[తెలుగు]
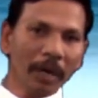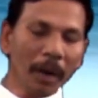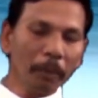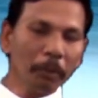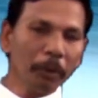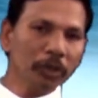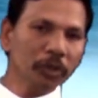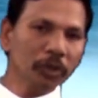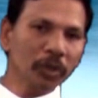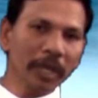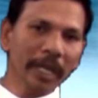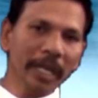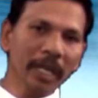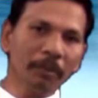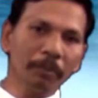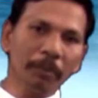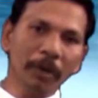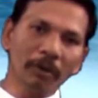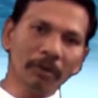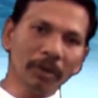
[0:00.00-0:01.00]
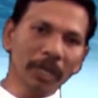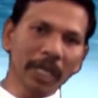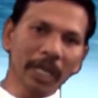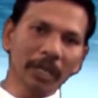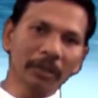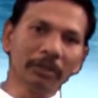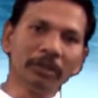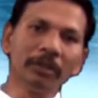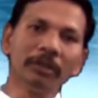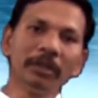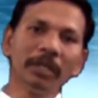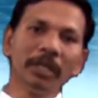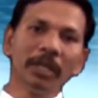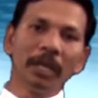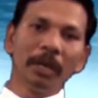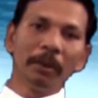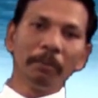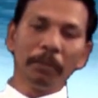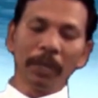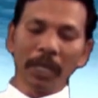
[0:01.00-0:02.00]
అపోస్తులైన పౌలు గారు
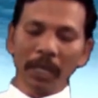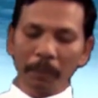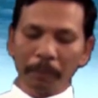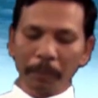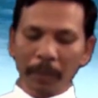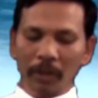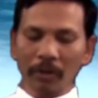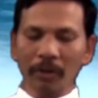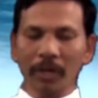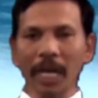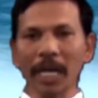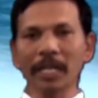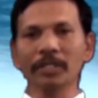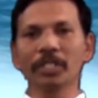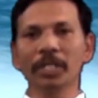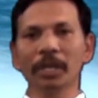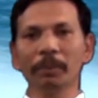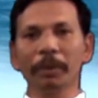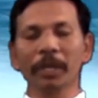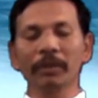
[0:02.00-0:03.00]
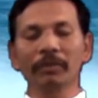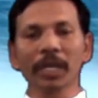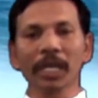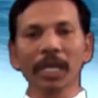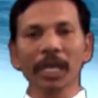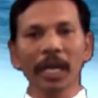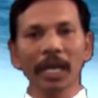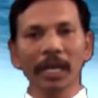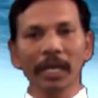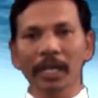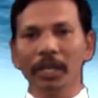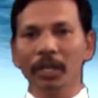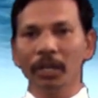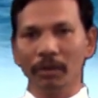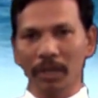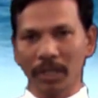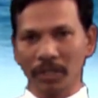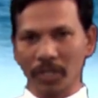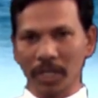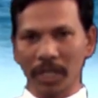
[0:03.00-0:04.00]
పిలిపిలకు రాసిన పత్రిక
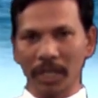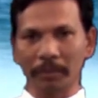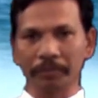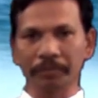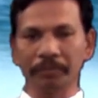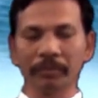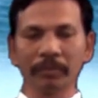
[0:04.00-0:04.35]
రెండవ అధ్యాయం